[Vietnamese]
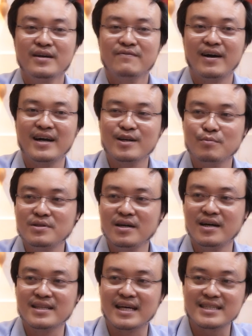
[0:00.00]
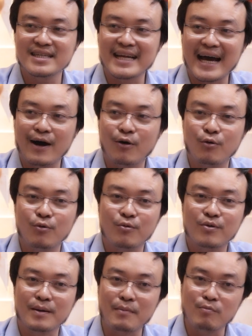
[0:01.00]
Và người thông thường người ta sẽ đào
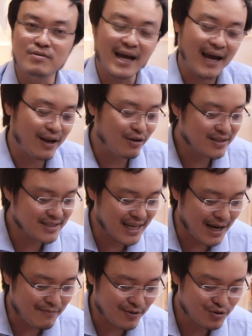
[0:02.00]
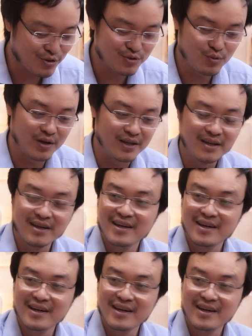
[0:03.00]
cái móng nhà nó chạm vào sỏi ruồi.